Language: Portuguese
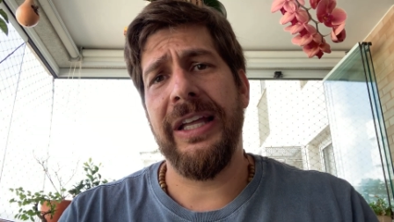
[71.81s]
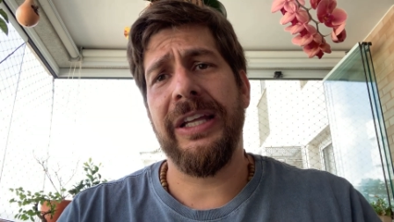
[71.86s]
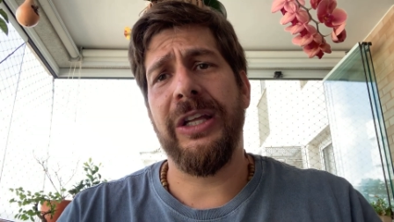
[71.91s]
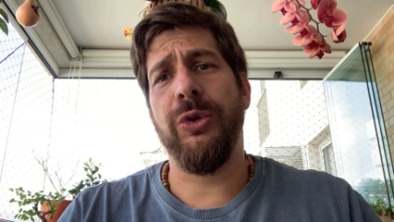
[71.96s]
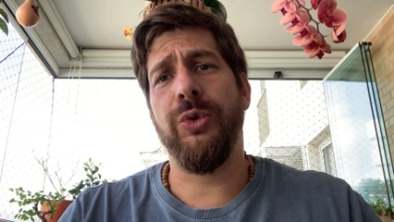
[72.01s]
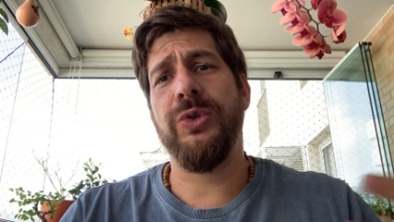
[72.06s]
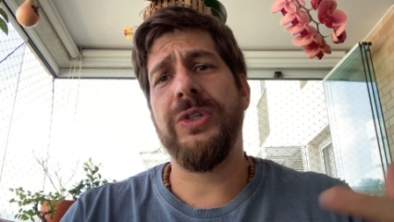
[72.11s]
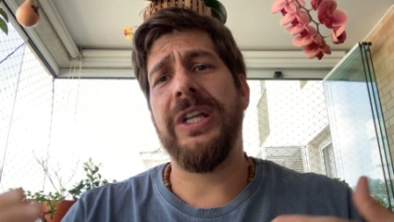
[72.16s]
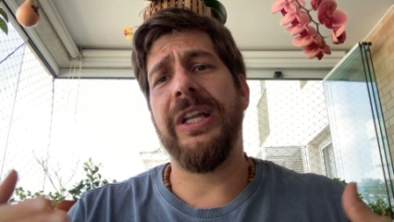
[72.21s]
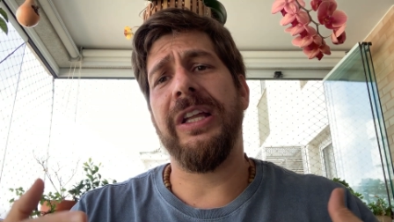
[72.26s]
que,
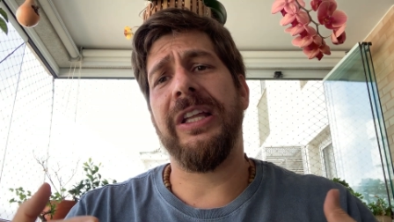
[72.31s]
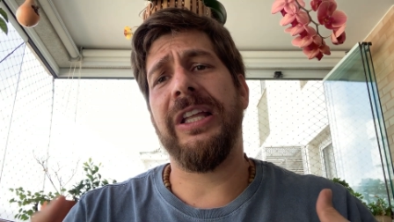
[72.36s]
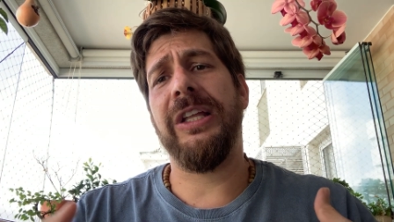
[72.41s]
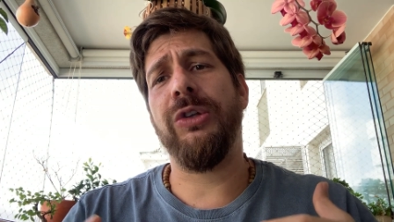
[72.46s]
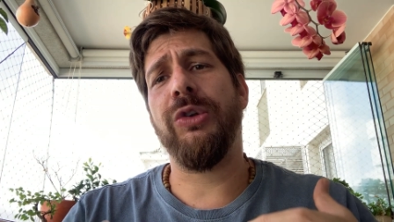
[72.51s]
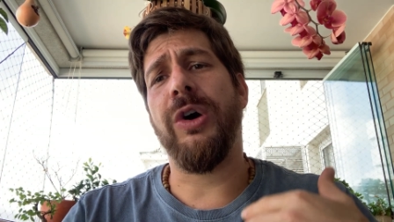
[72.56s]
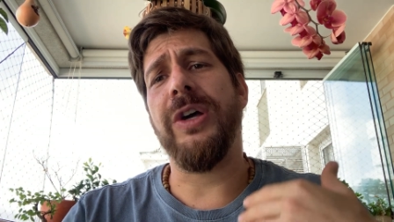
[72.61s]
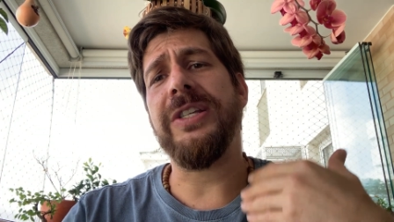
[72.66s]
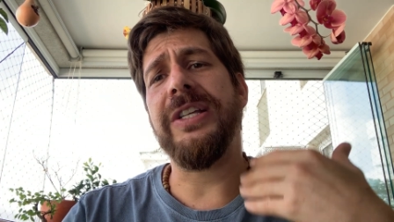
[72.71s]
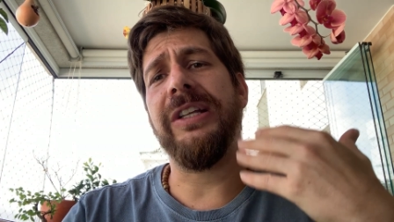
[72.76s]
nos, que
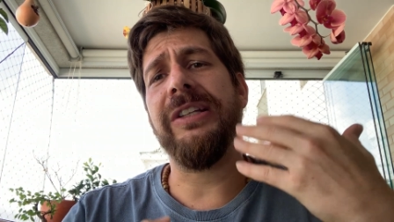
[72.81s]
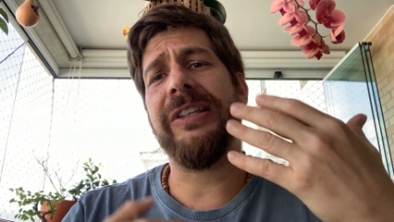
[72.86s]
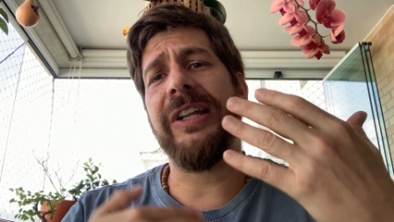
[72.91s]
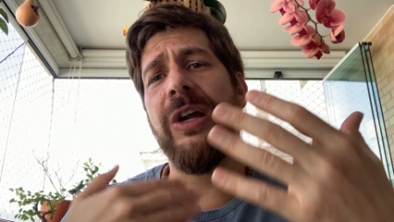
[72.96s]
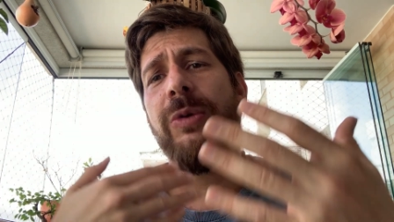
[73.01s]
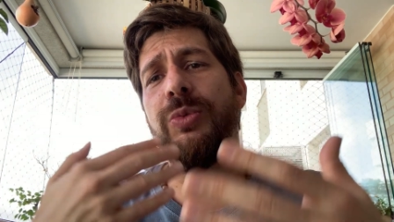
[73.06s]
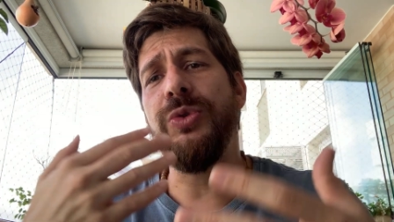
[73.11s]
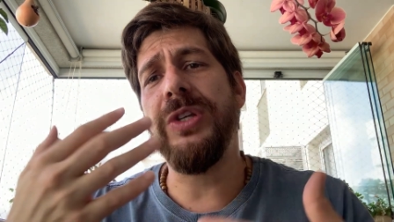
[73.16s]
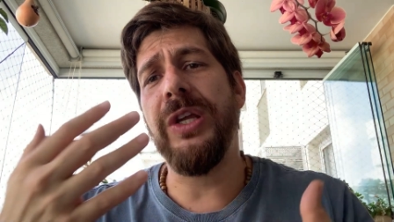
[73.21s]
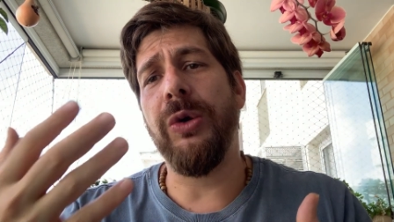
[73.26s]
nós
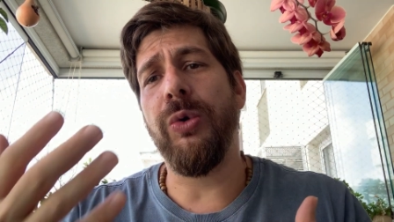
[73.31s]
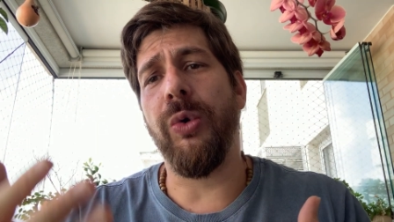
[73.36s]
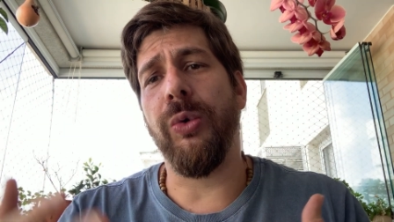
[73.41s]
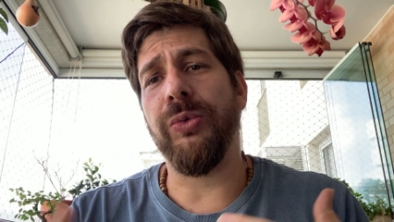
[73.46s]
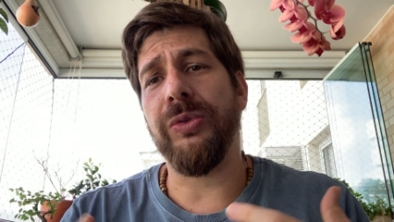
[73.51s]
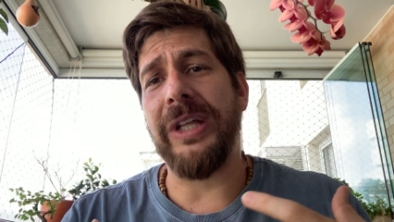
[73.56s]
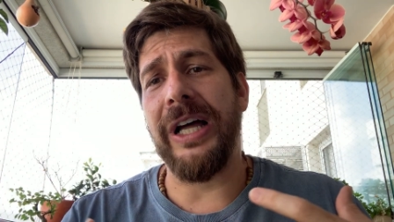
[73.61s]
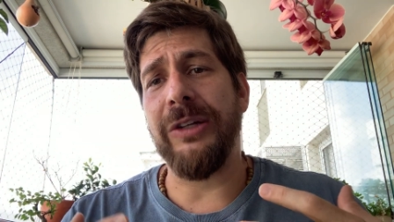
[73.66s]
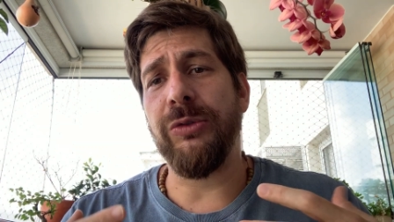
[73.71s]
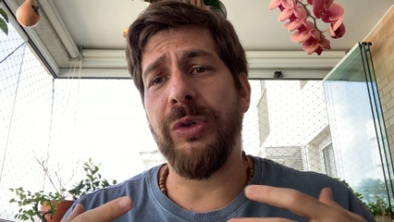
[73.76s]
entramos em
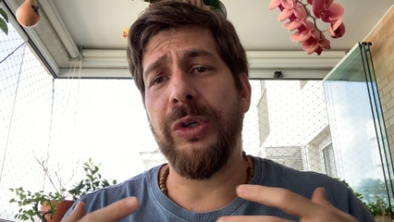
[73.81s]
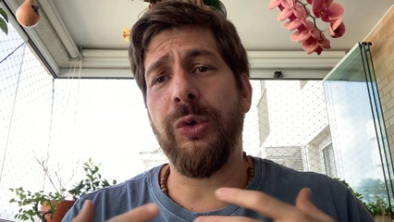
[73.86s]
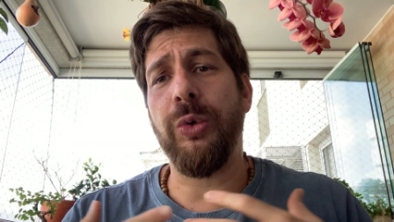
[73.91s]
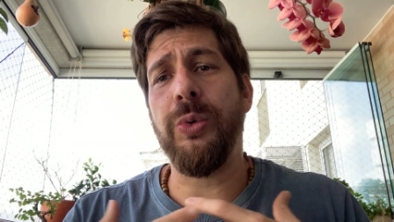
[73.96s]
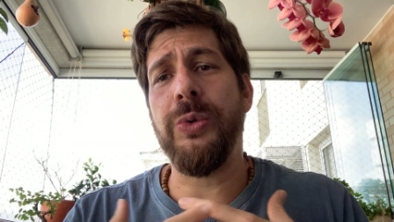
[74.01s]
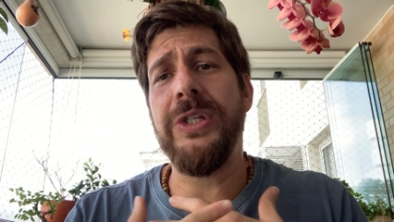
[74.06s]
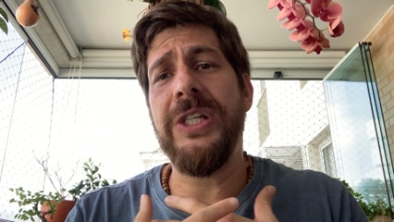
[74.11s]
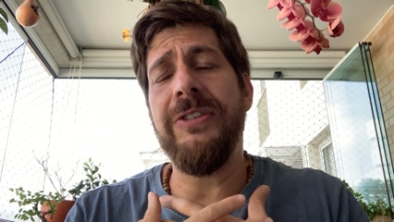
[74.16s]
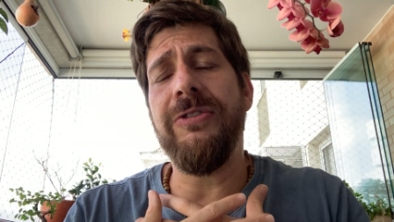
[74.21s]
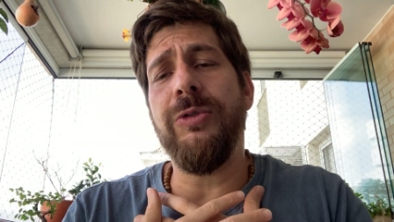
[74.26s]
contato
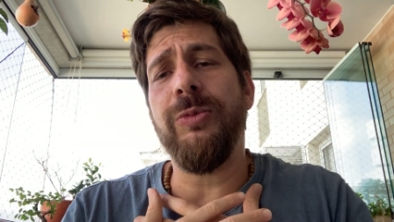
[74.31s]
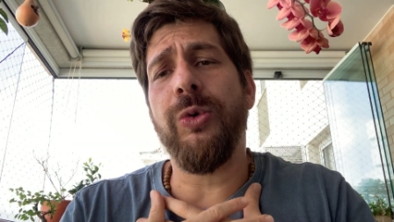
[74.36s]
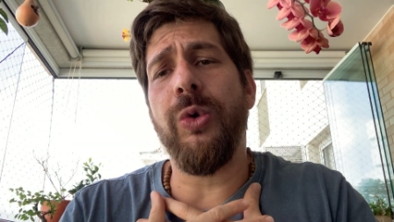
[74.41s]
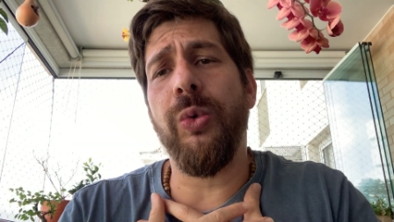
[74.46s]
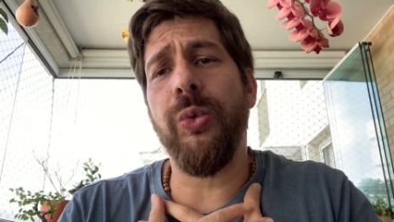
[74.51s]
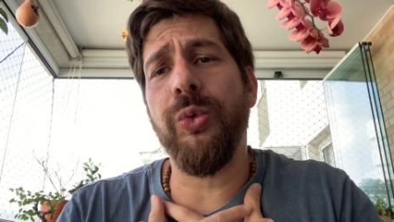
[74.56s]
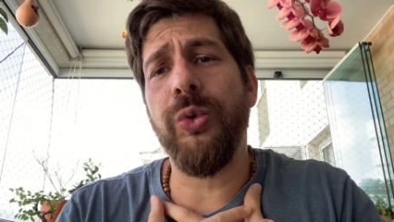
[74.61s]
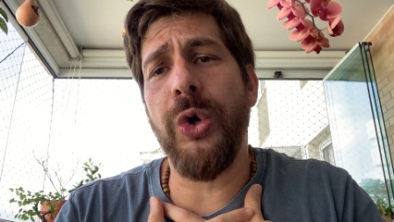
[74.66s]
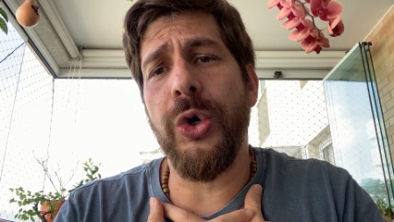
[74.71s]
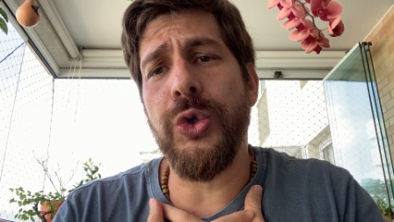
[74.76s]
inclusive
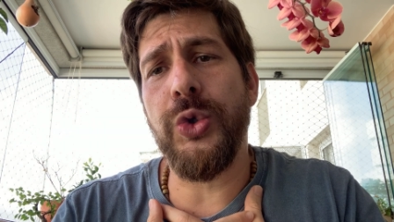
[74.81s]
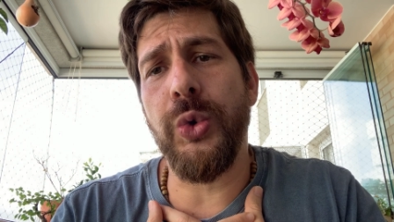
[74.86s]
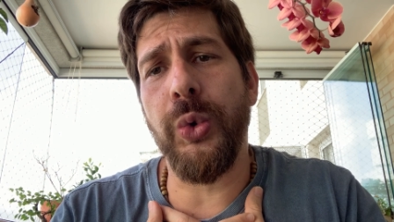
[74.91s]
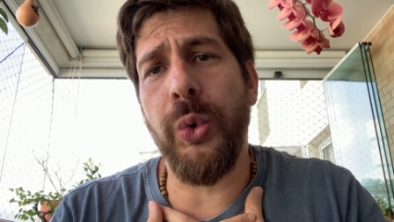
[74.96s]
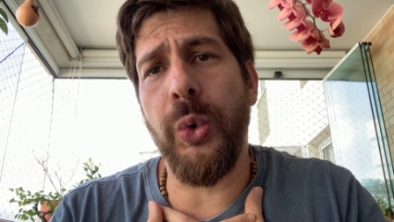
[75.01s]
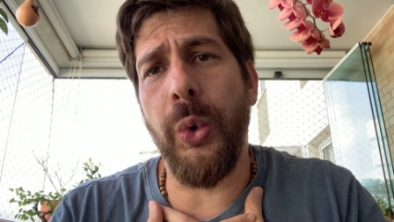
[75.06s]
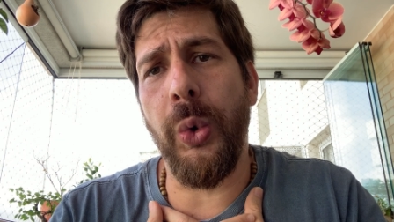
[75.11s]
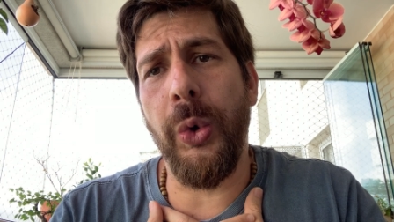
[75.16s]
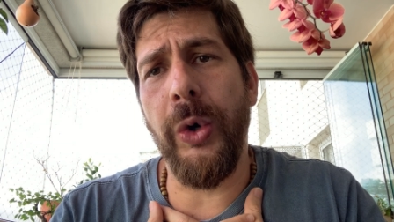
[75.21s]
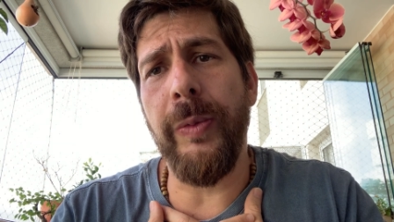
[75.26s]
com o nosso
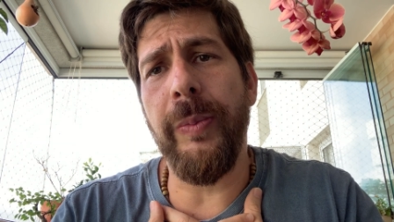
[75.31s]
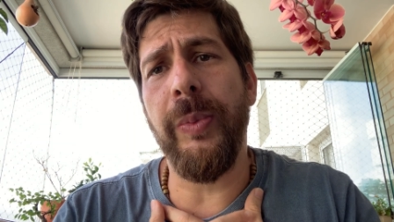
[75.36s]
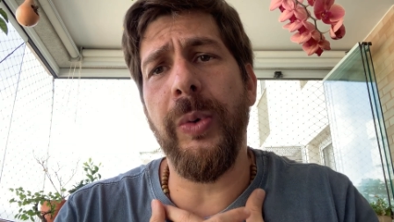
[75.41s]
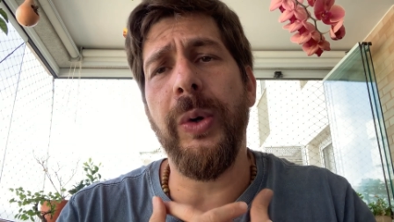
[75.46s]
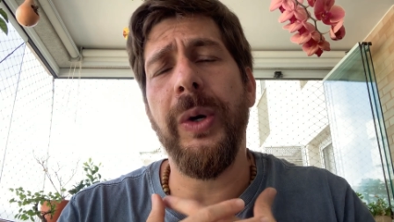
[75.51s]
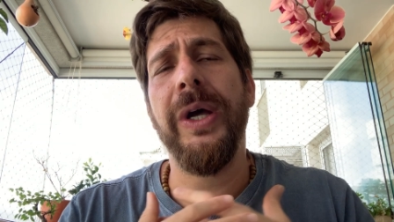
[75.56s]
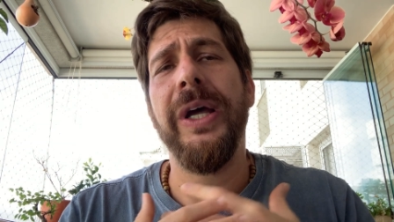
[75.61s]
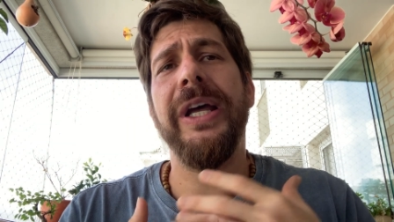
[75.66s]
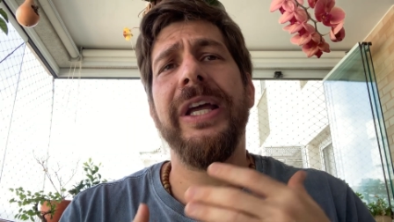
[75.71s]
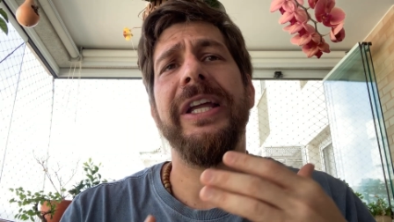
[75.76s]

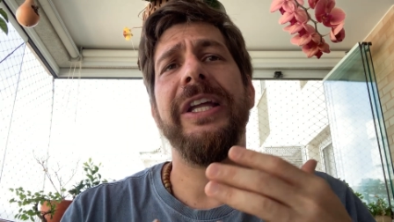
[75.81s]
corpo